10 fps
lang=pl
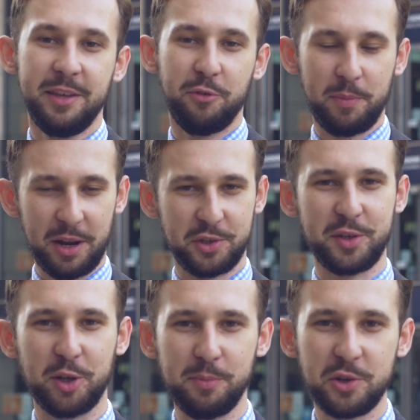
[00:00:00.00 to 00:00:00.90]
i
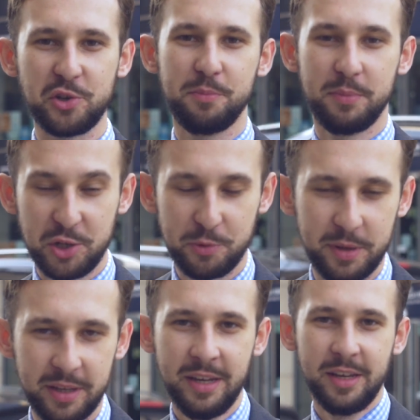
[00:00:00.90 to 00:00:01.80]
wyobraźcie sobie, że
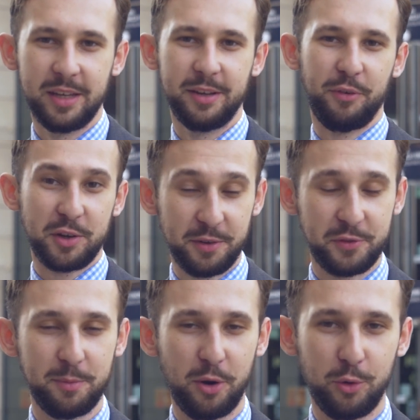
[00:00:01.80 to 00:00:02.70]
myśmy e, właśnie
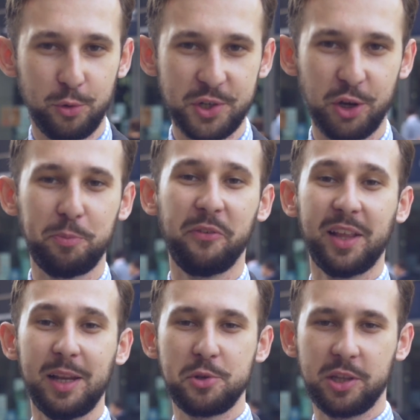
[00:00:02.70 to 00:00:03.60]
w tym konkursie
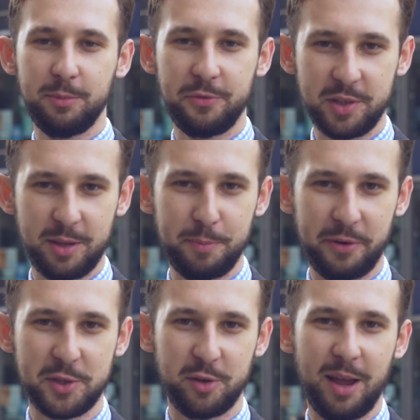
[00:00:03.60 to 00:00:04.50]
odpowiadali przed tymi wszystkimi
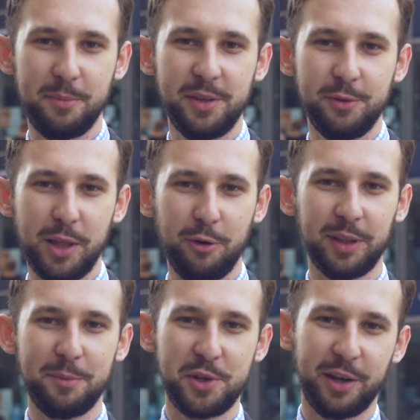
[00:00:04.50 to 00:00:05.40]
profesorami i
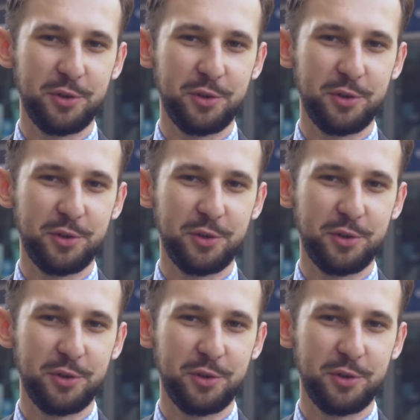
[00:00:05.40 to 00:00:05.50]
udało nam się